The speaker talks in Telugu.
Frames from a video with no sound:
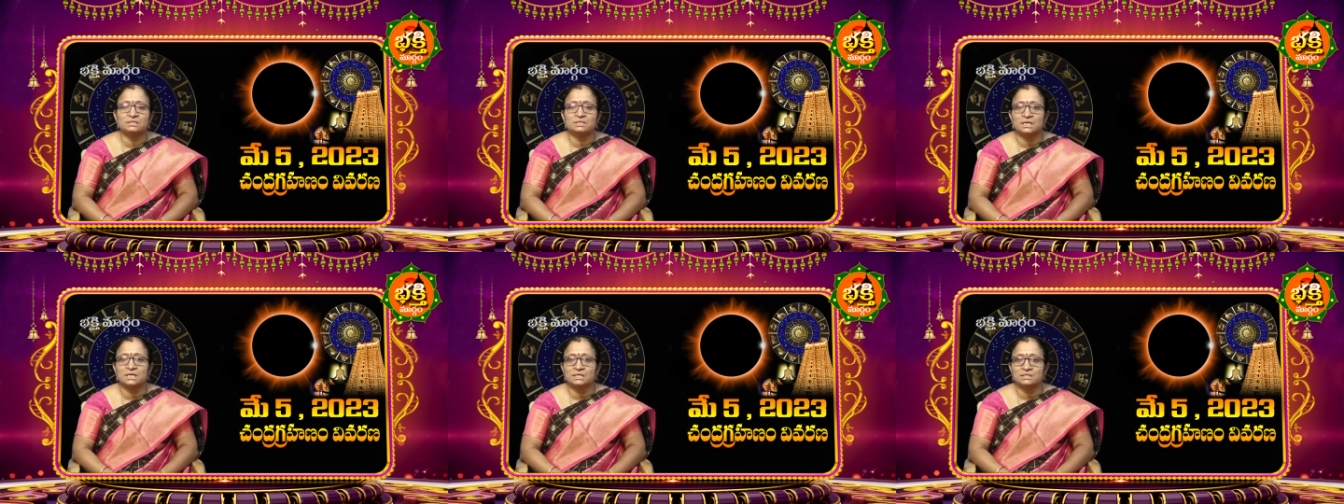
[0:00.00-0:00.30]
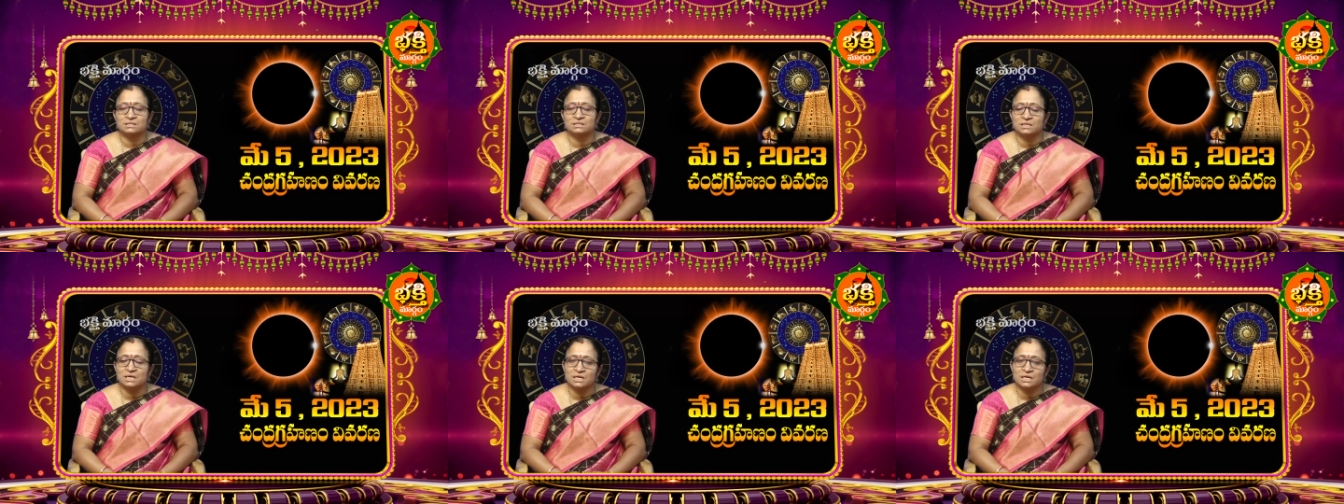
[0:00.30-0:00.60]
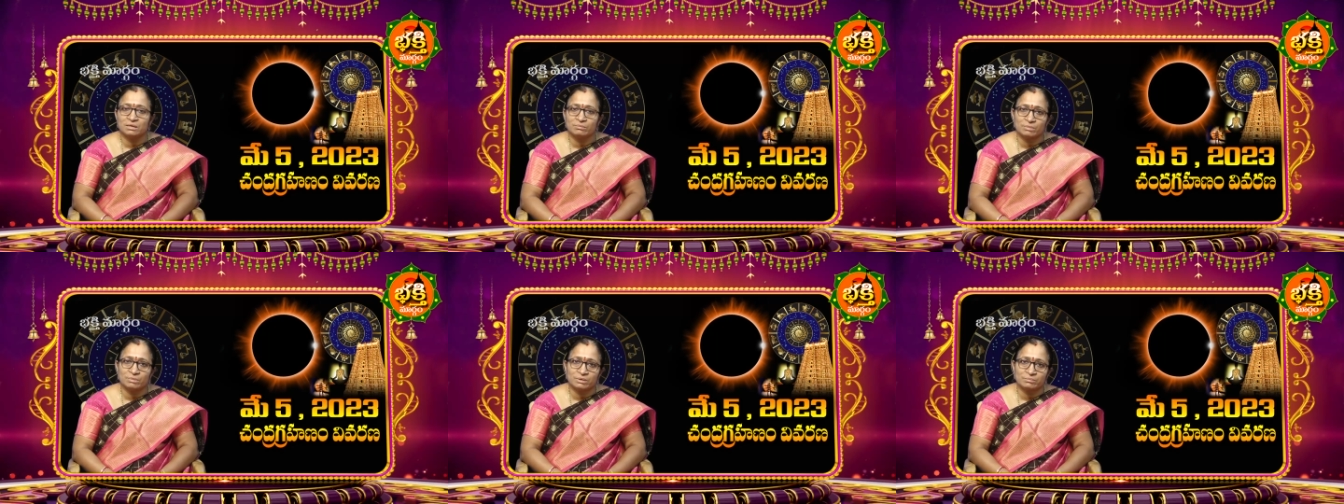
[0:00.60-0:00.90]

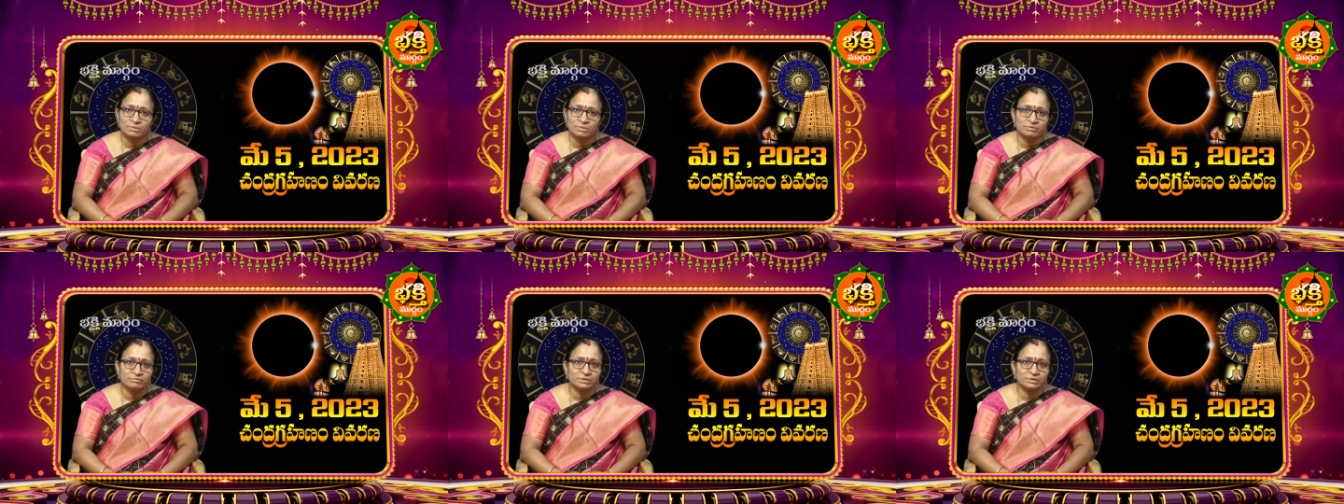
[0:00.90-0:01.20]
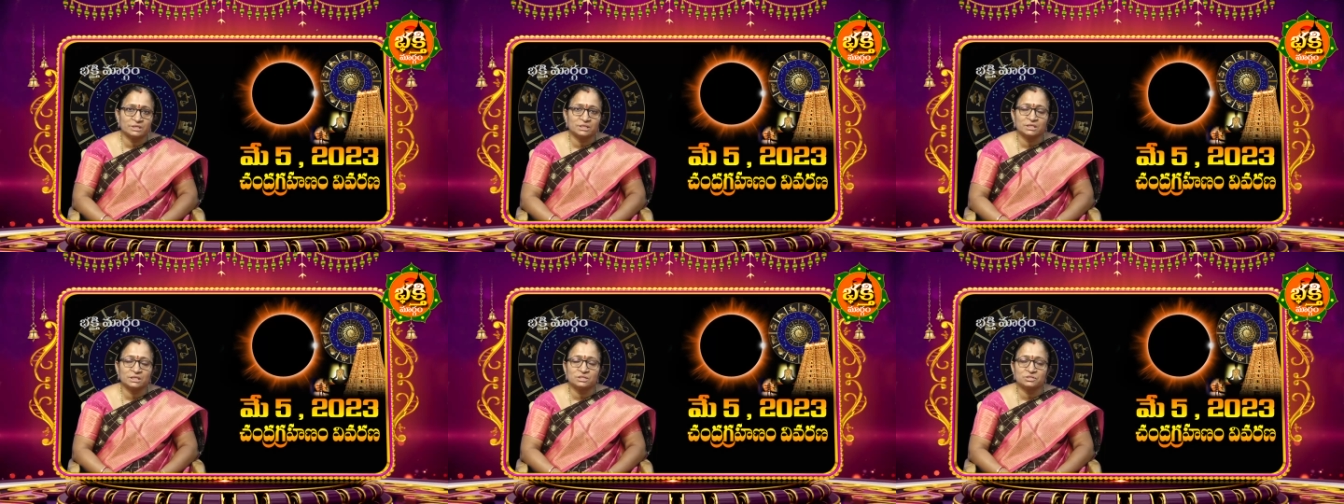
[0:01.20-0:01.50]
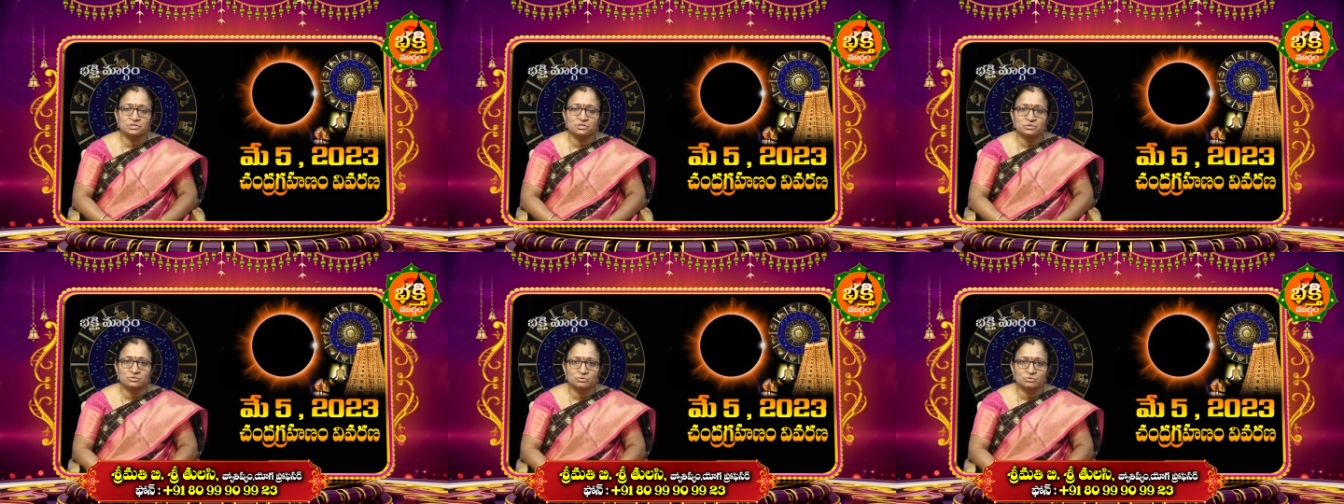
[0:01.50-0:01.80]
శాస్త్రాన్ని మనం అవగాహన
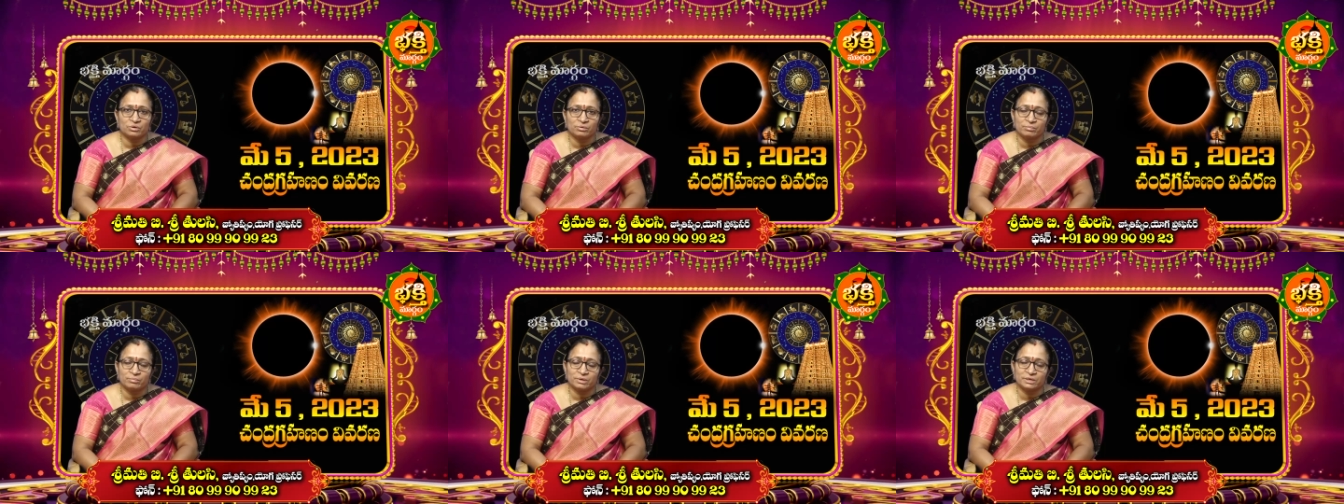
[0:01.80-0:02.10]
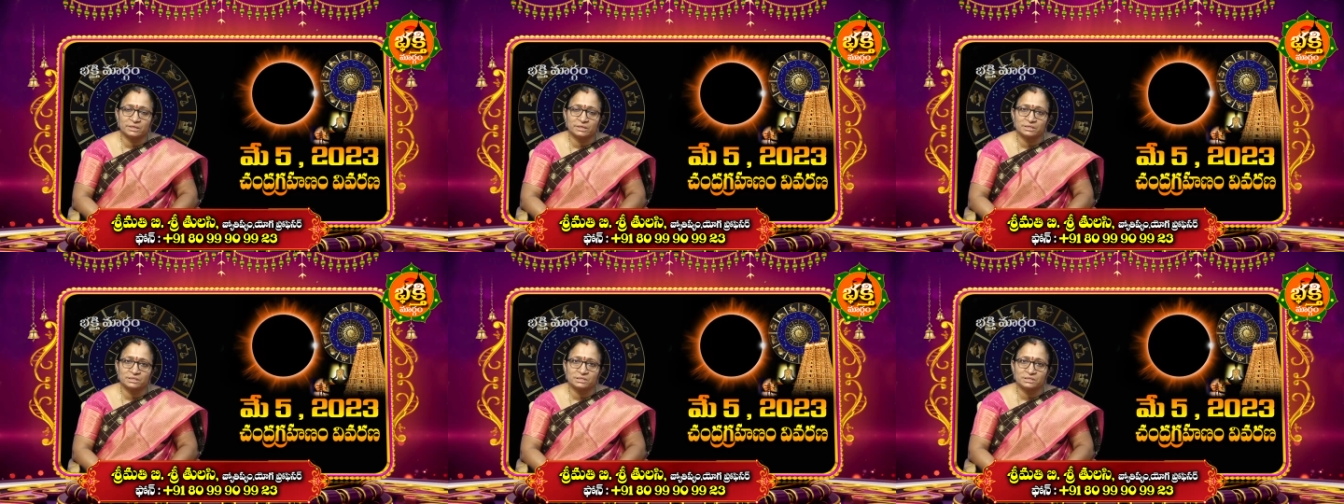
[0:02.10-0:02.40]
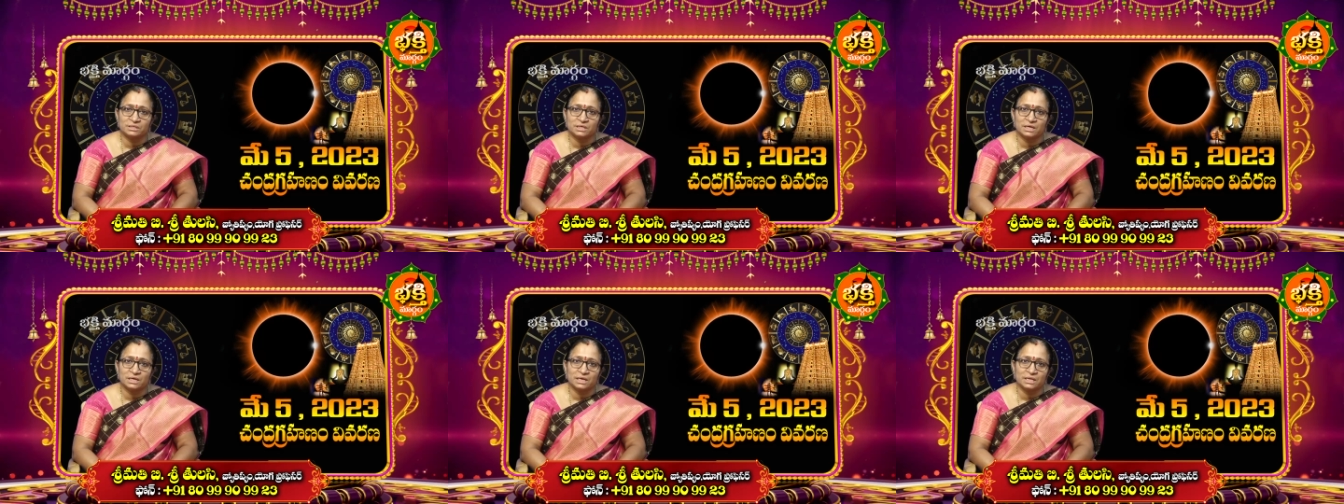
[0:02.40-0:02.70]
చేసుకొని
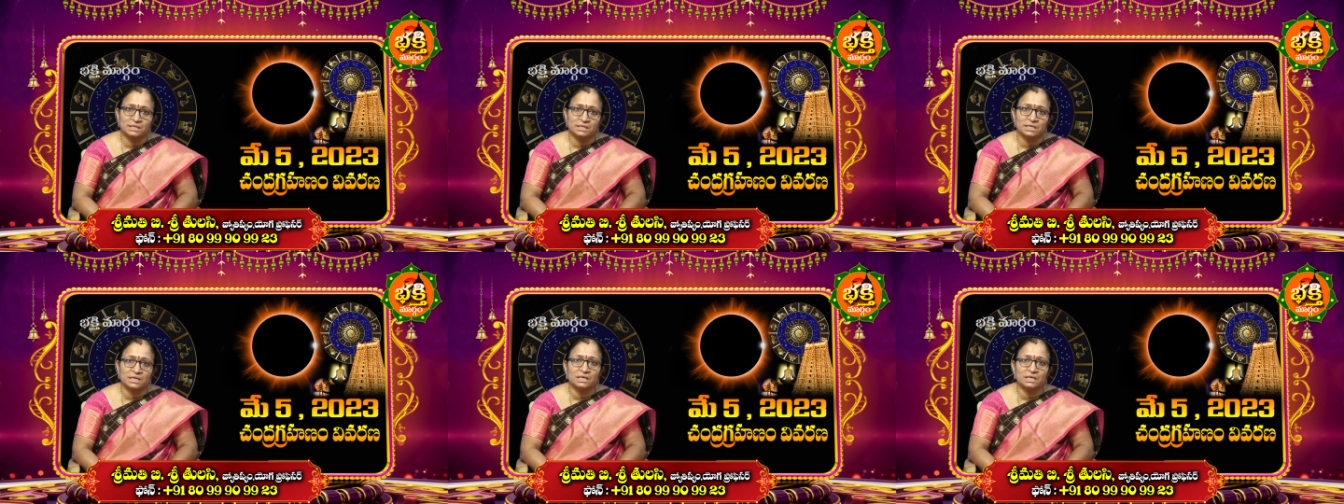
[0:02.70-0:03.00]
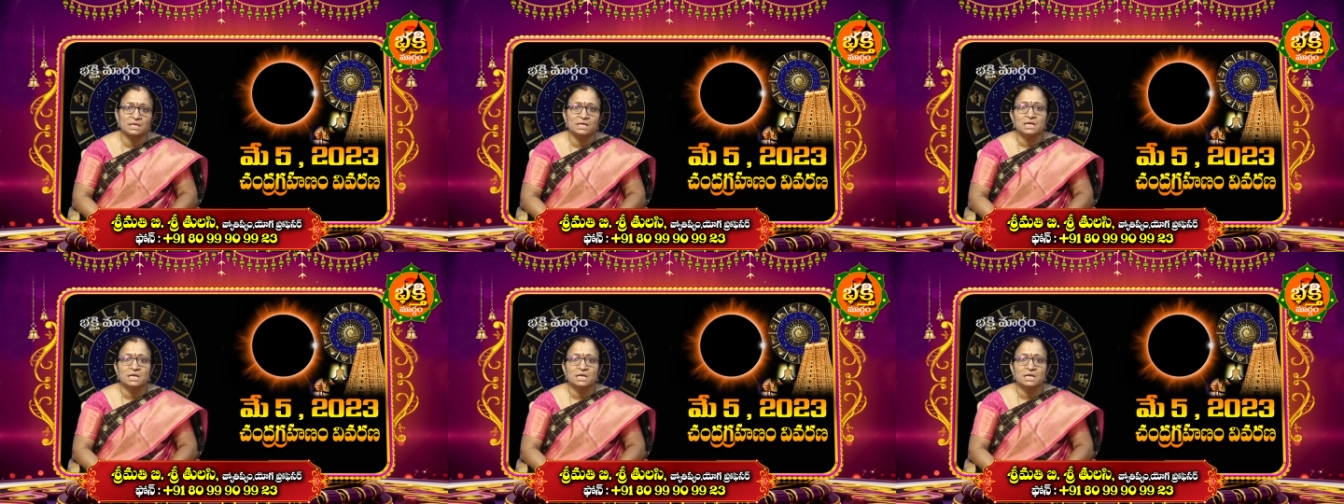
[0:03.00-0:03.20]
పాటించినట్లయితే